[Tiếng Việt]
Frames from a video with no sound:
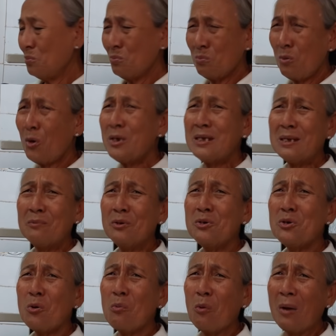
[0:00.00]
mới gì mới
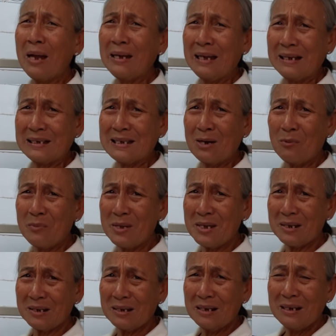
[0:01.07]
vô một hai ngày sao biết
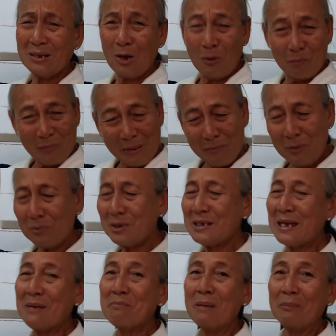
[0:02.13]
không biết không mai mất nó
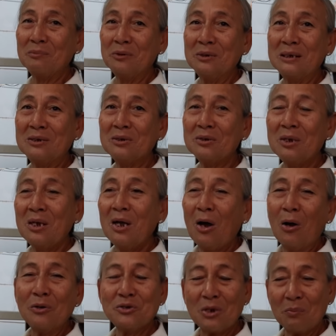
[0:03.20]
sẽ mập từ gì nó
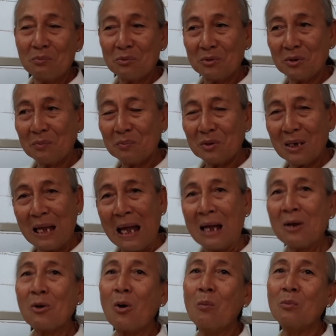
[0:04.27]
ở chổng rồi nó ăn
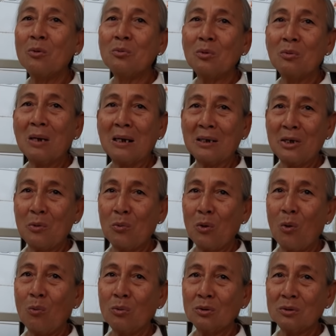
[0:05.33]
con nó cũng ăn điều
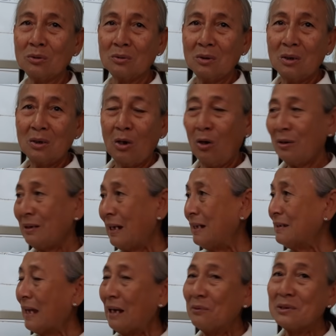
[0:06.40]
độ nữa yeah. ở dạ.
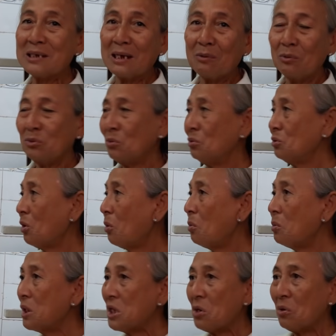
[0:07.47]
nay tại sao tôi nấu
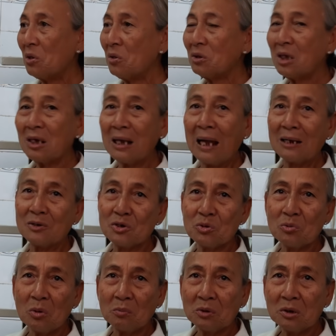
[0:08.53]
cái nhiều nó thích ăn này
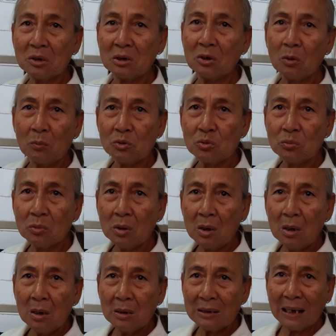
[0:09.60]
xuống không thích thì nó không xuống
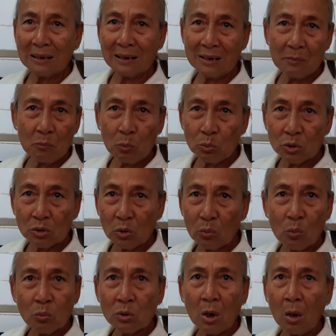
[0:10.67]
thằng này đi mua nước ngọt
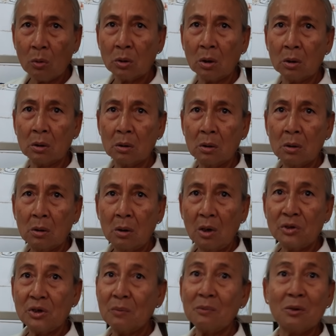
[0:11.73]
uống no rồi
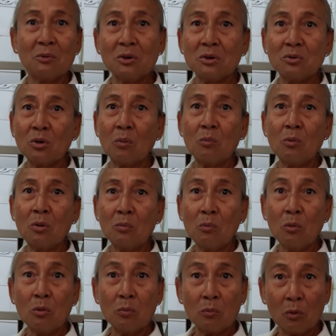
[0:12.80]
ở chổng đâu có nước ngọt mua mua